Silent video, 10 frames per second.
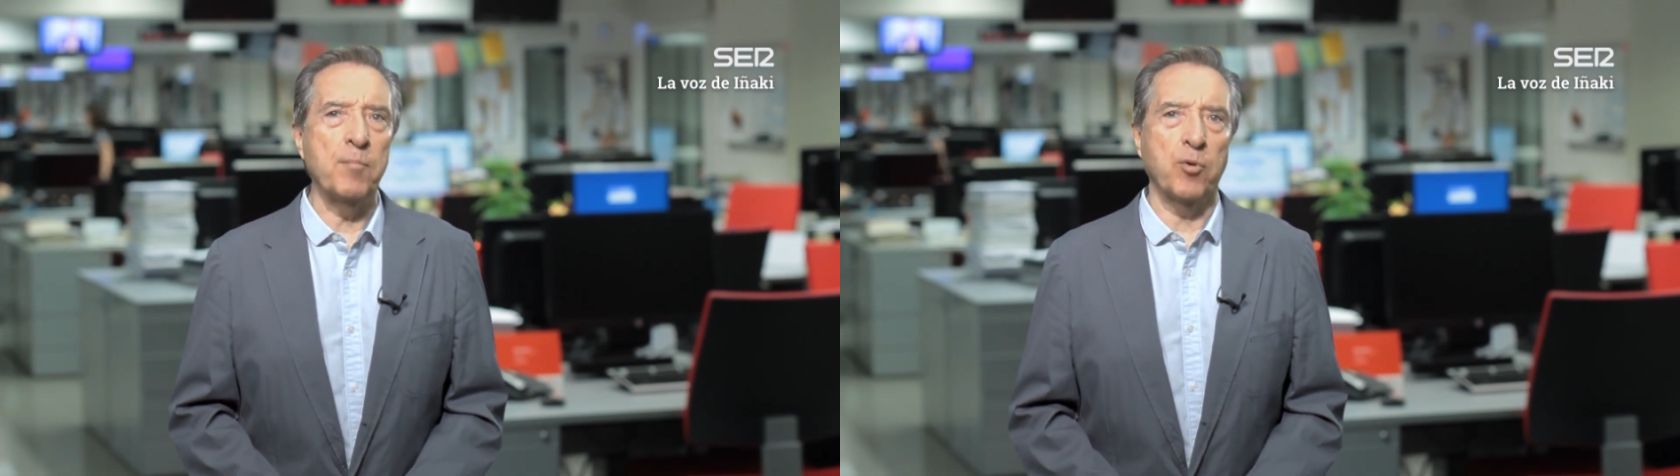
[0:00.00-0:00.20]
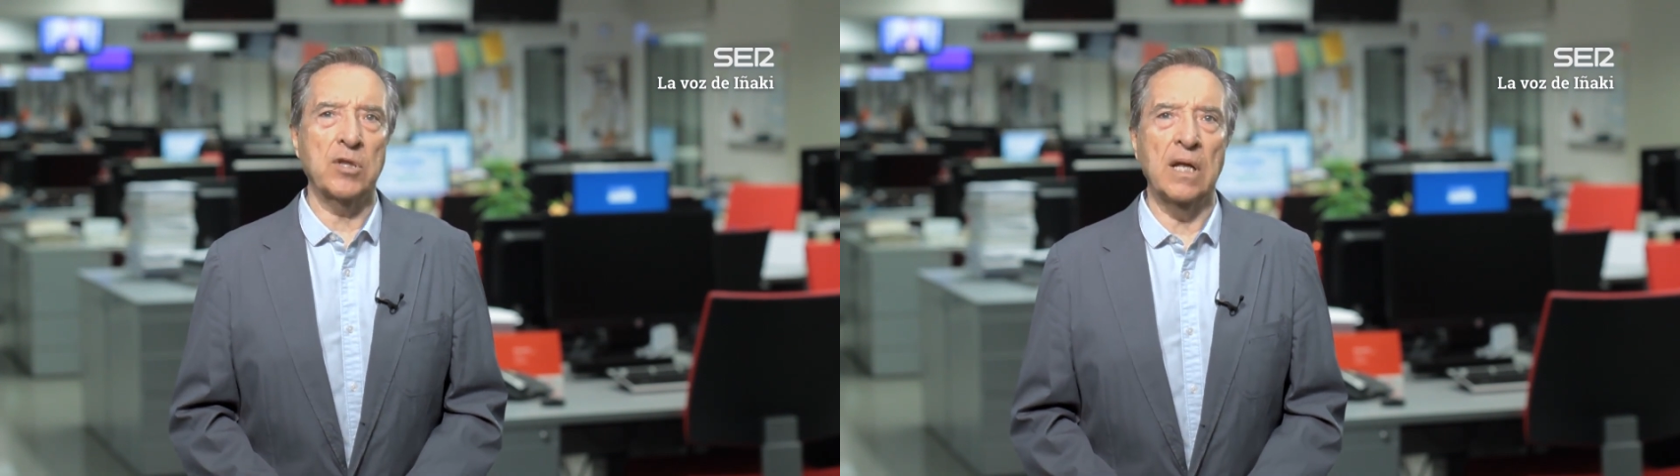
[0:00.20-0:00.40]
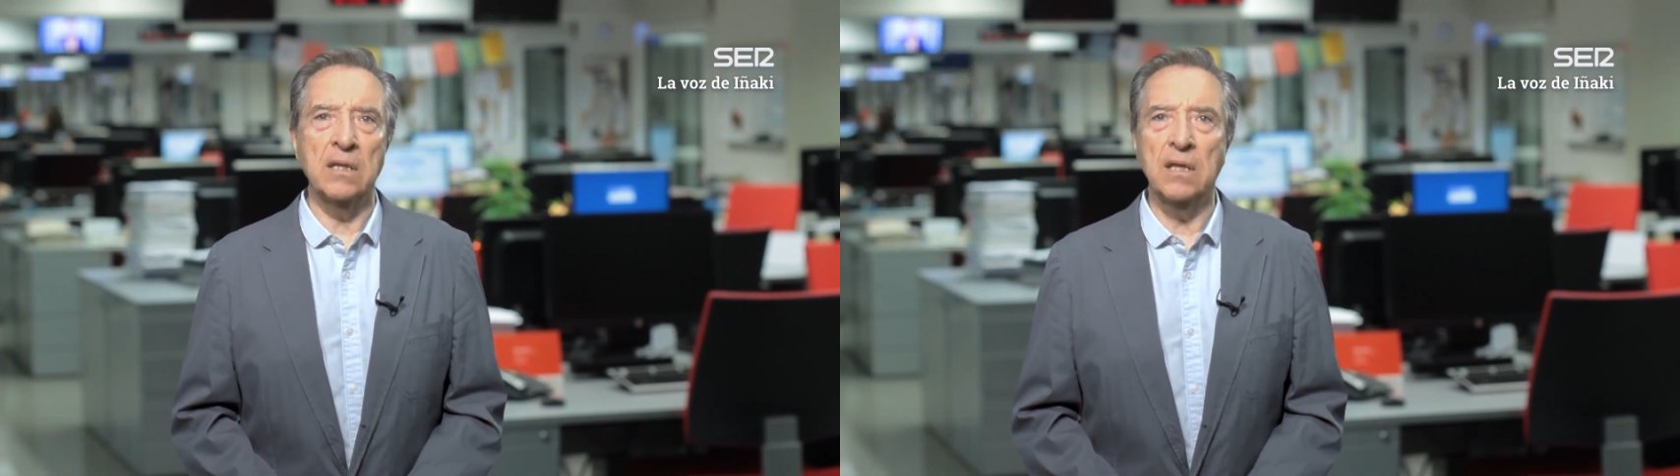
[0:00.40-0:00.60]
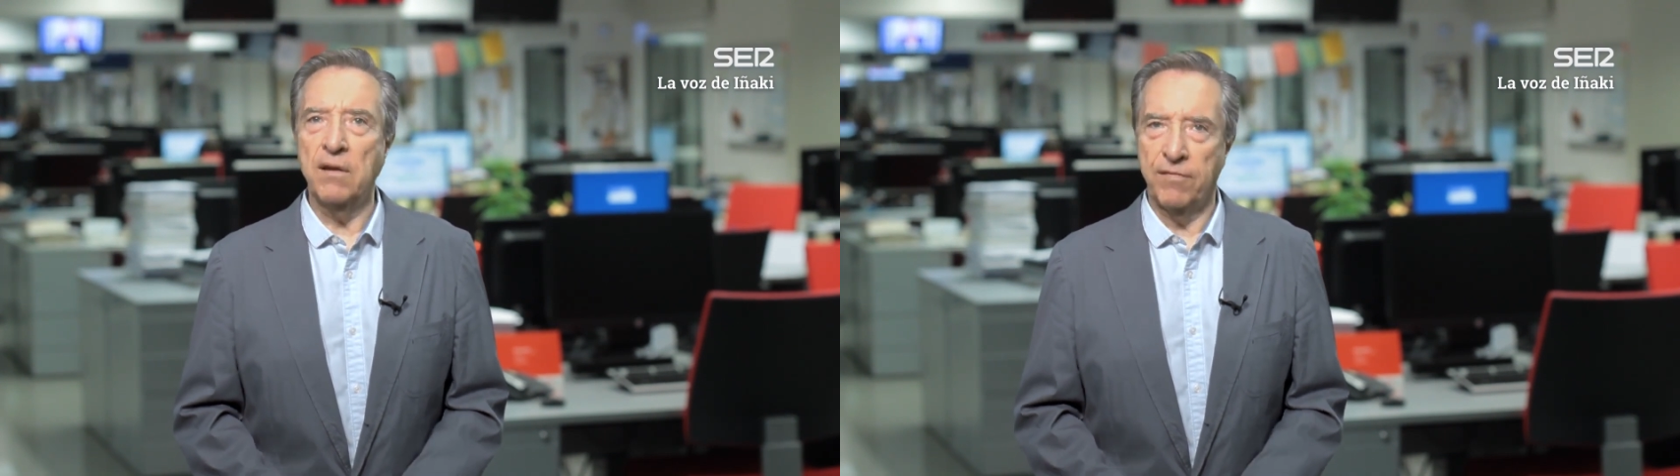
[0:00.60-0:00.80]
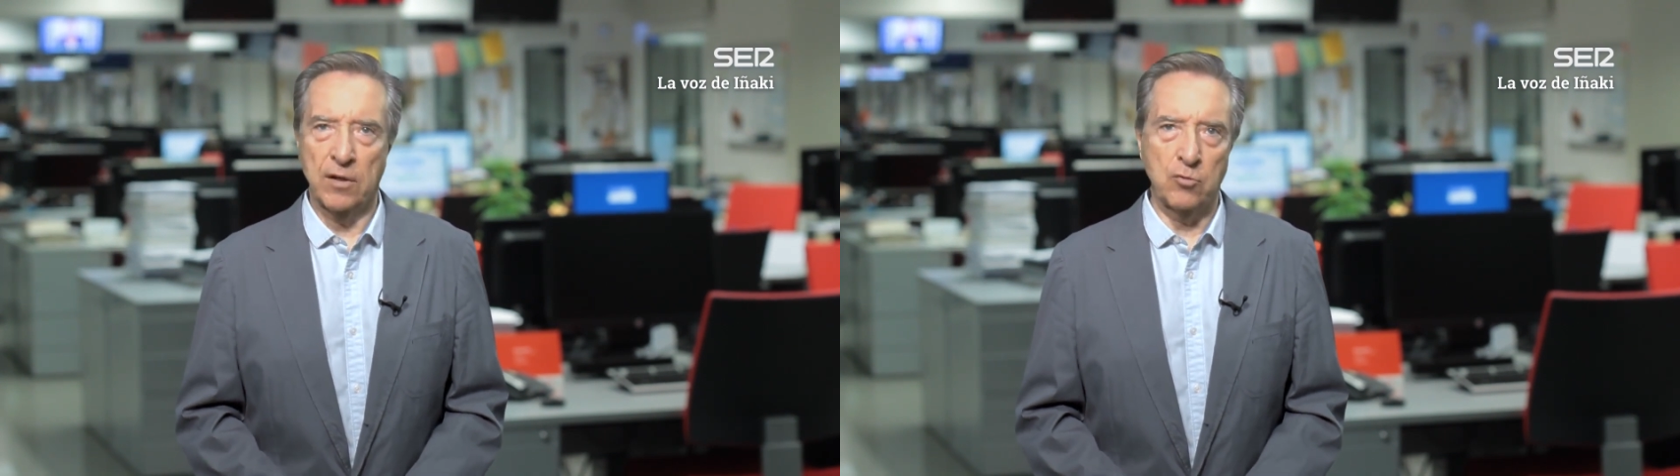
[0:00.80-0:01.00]
importante,
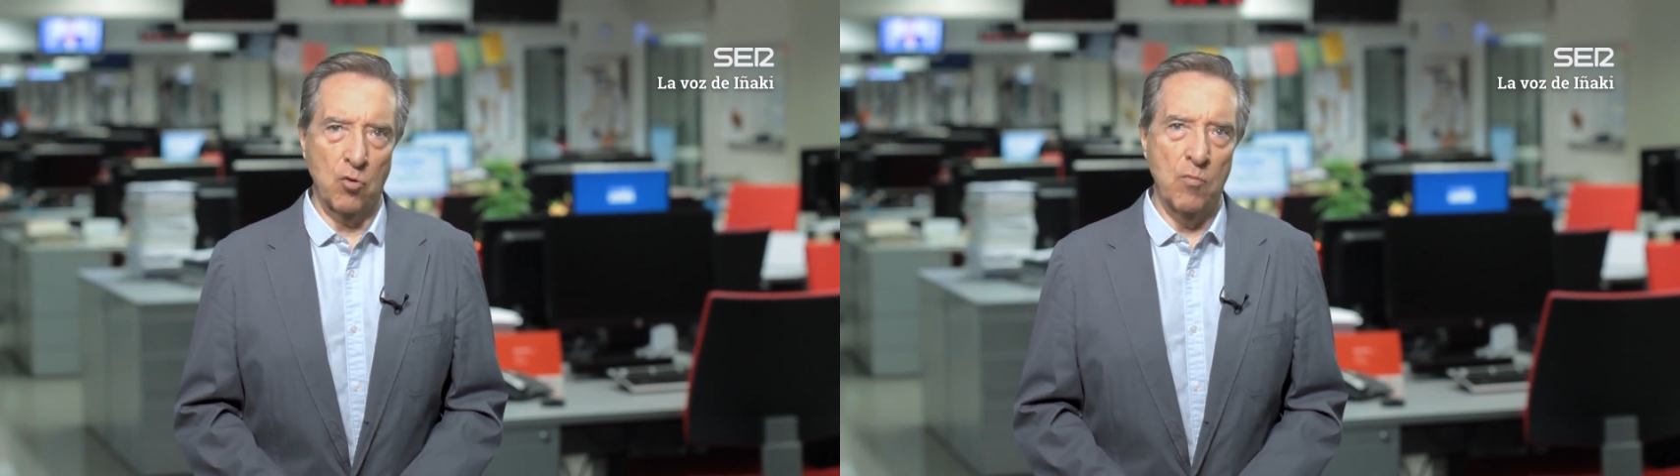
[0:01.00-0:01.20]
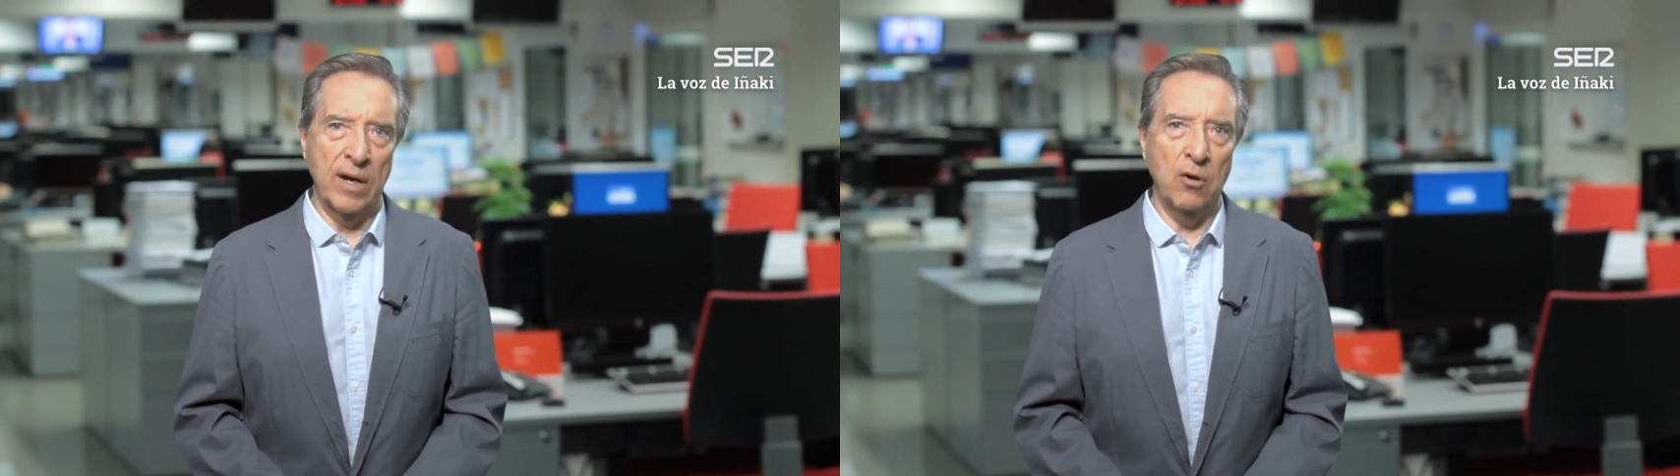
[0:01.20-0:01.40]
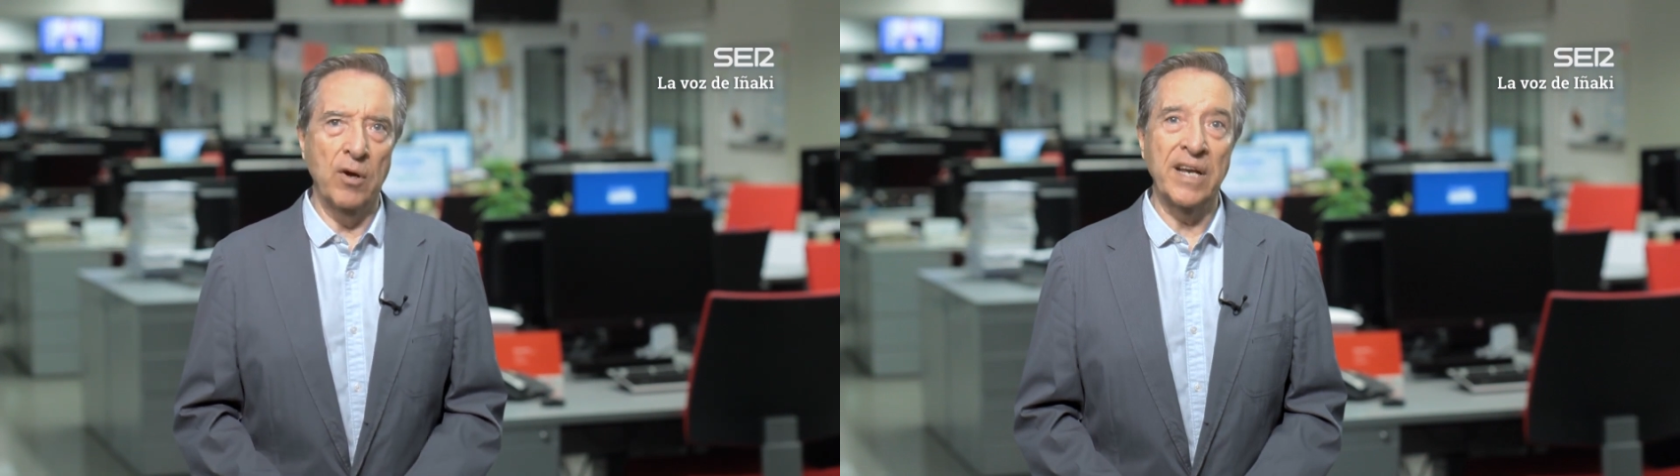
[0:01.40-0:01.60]
el factor humano,